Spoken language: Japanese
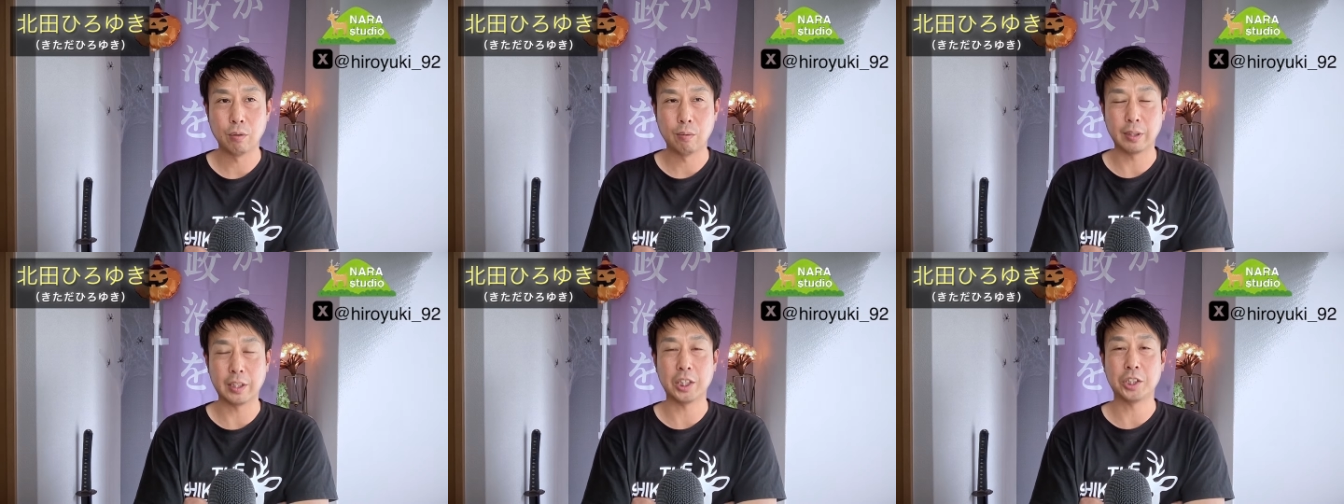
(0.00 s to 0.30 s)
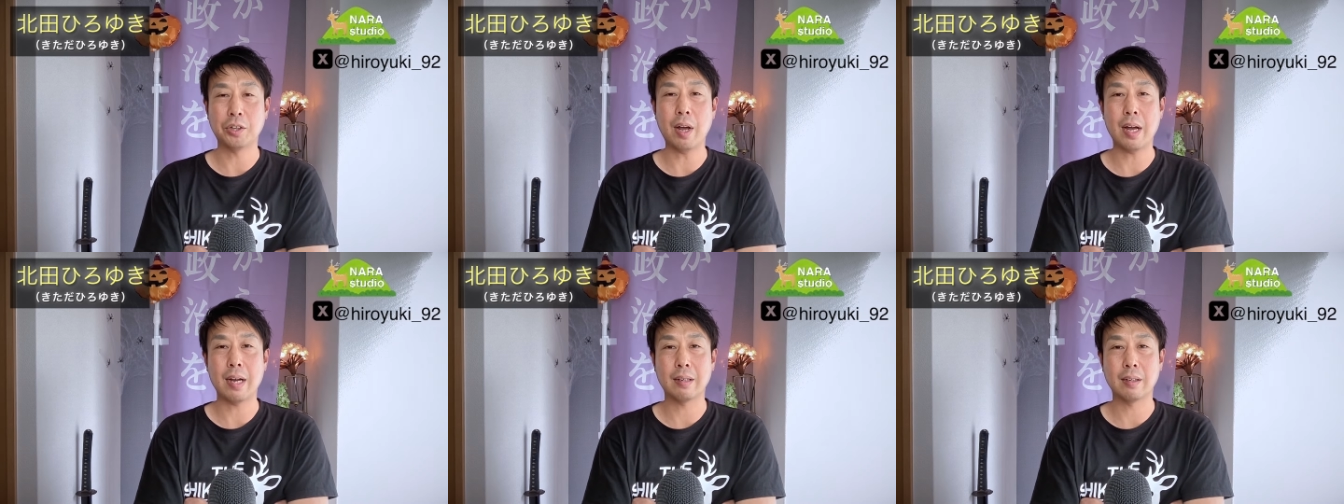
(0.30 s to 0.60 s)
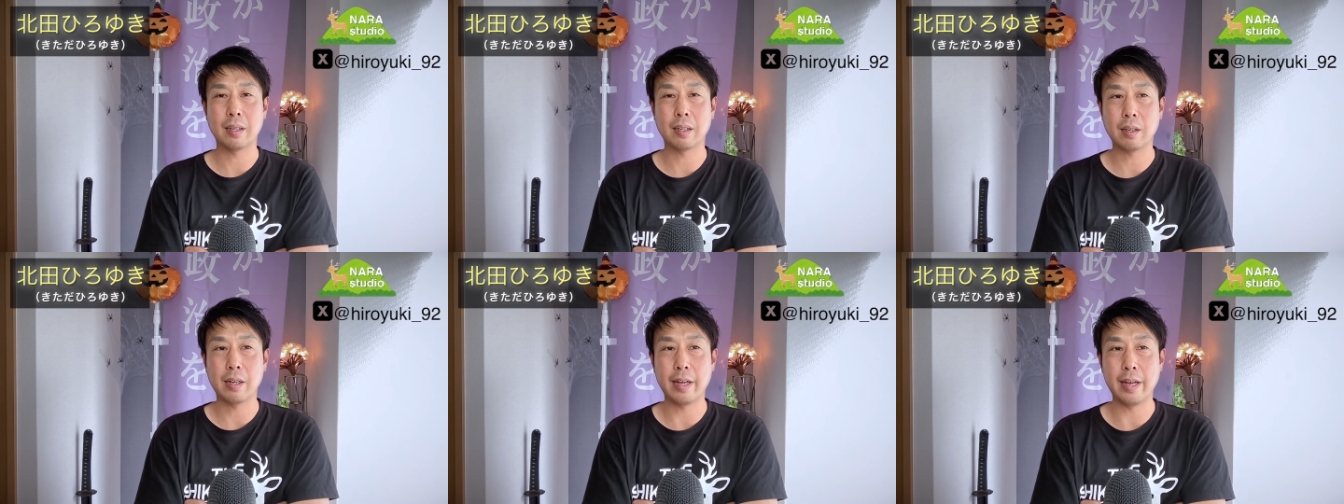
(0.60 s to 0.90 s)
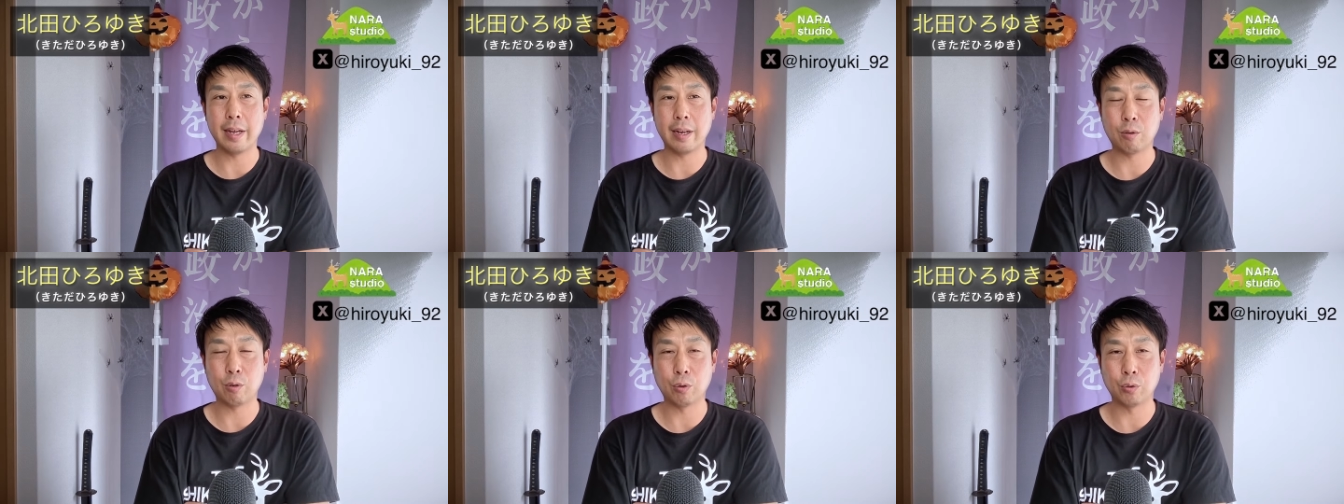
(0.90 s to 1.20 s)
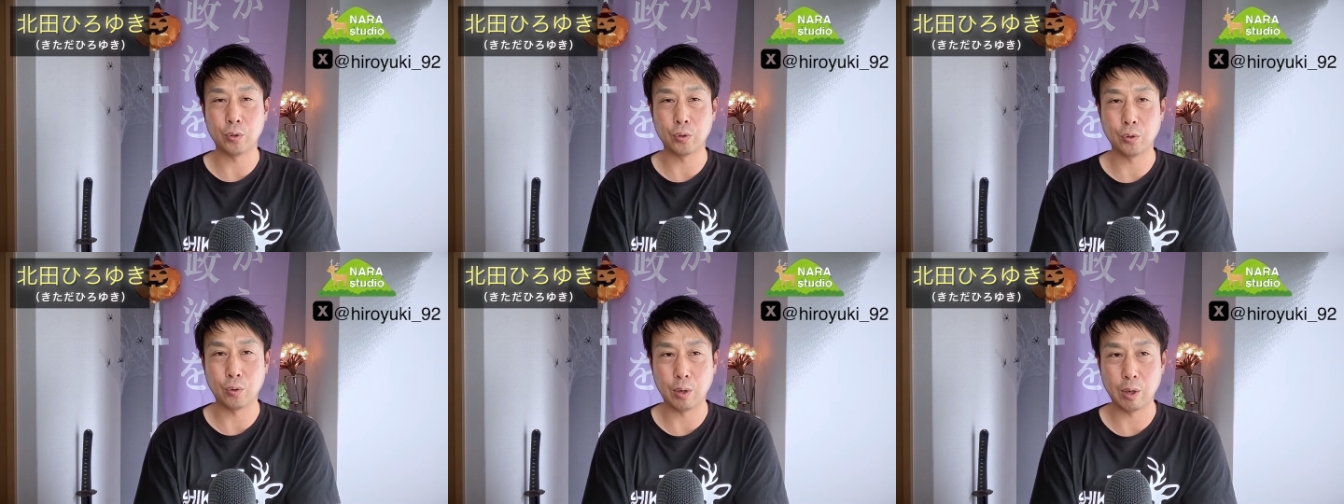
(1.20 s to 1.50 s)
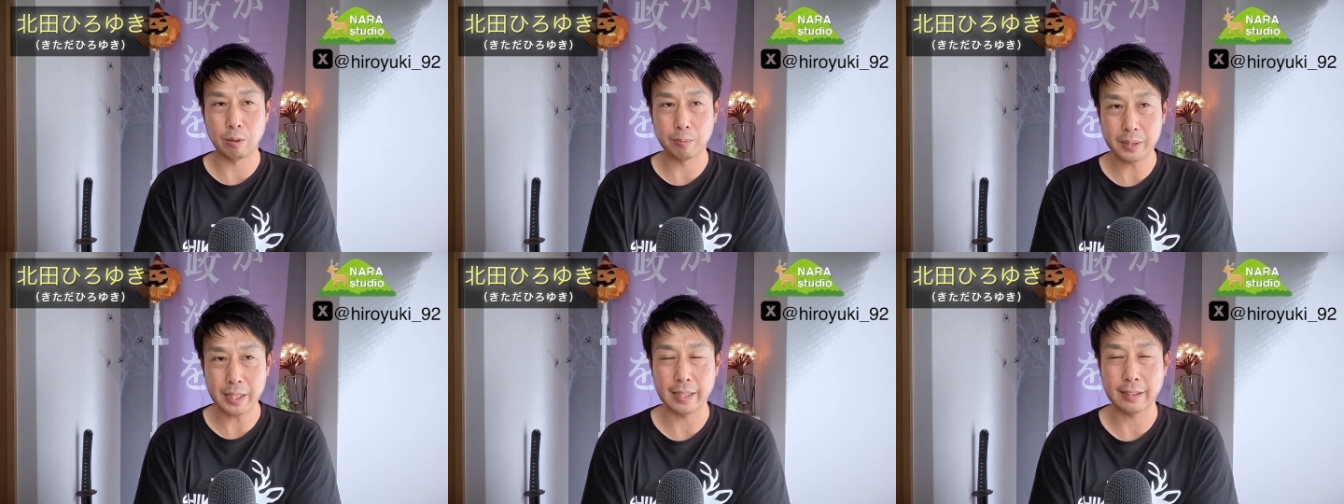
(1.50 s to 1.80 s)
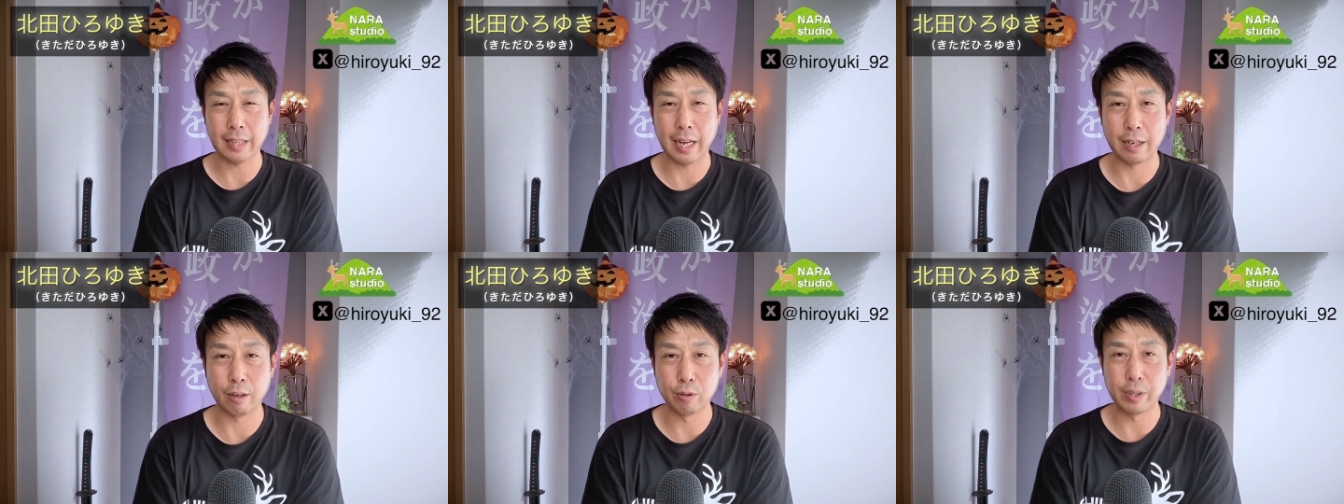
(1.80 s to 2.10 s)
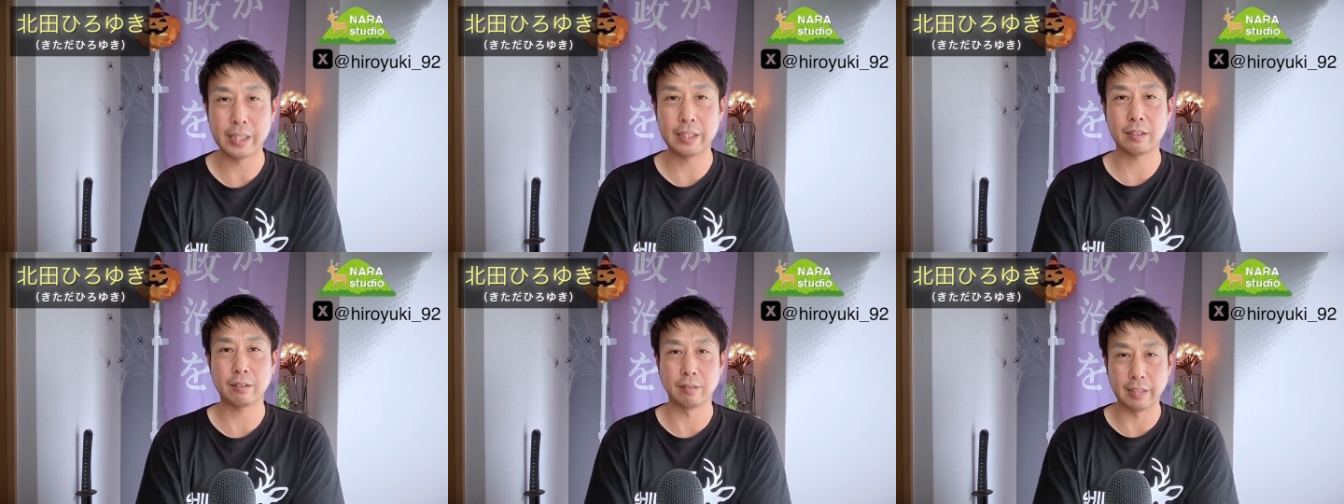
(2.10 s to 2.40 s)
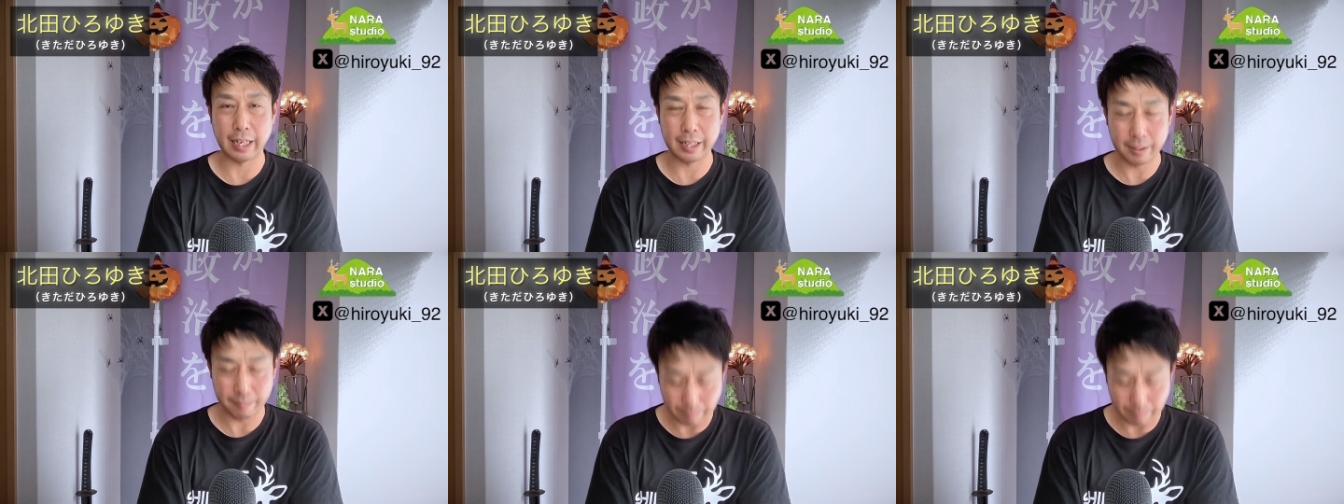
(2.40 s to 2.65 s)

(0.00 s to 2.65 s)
私は、この動画を見て最後嬉しくなり